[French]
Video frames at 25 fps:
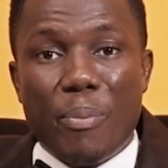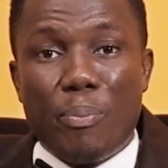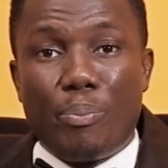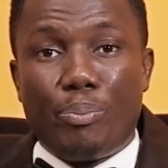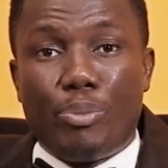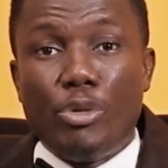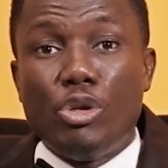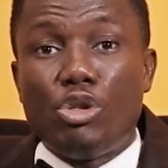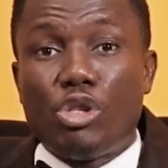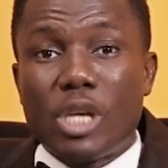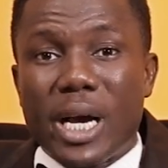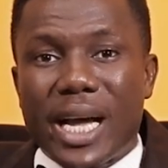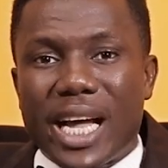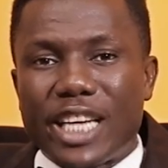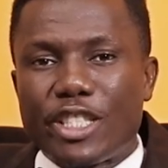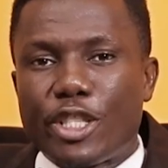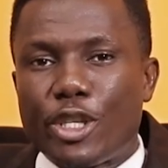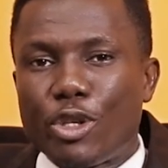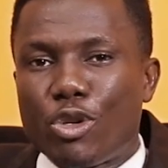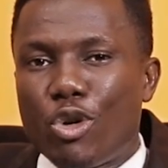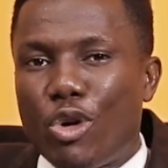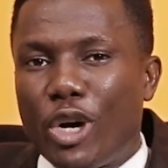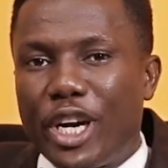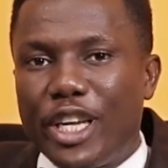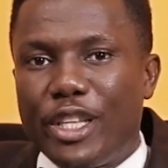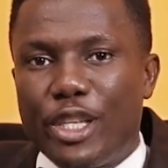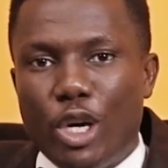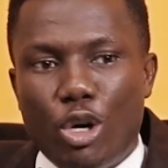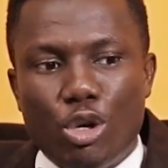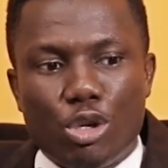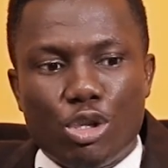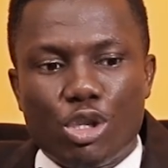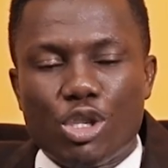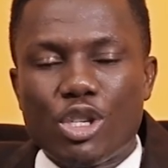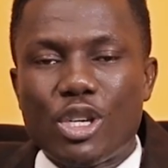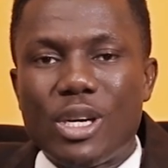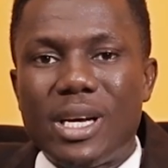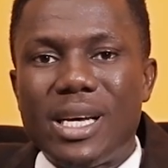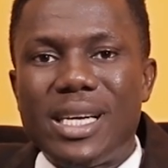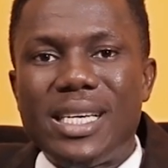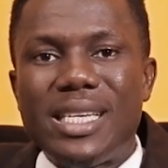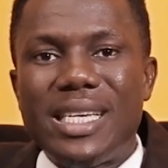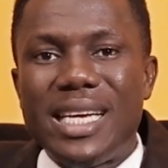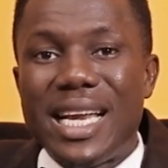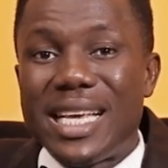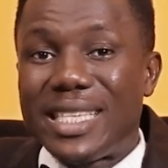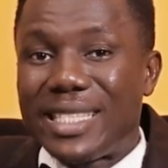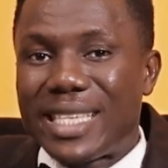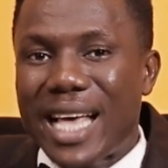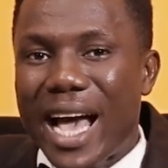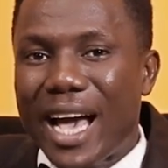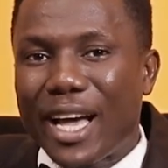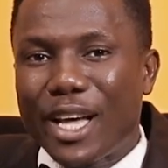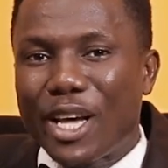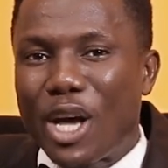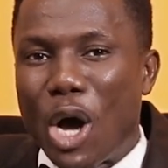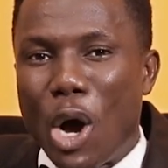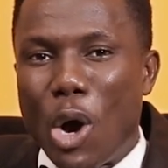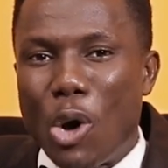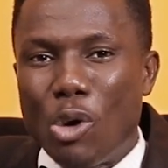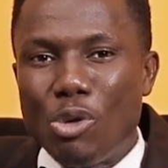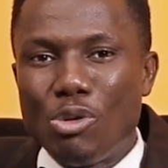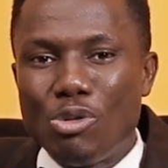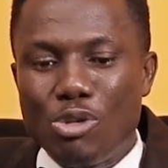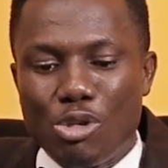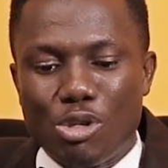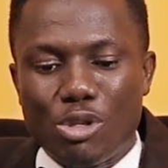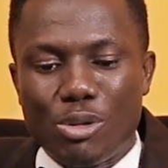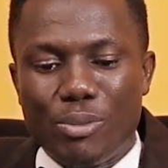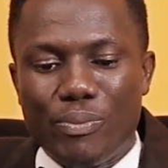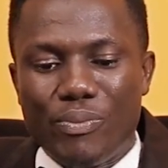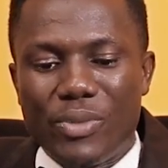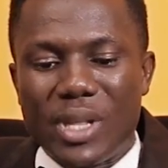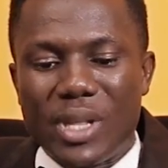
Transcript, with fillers: plusieurs catégories d'anges. Les archanges,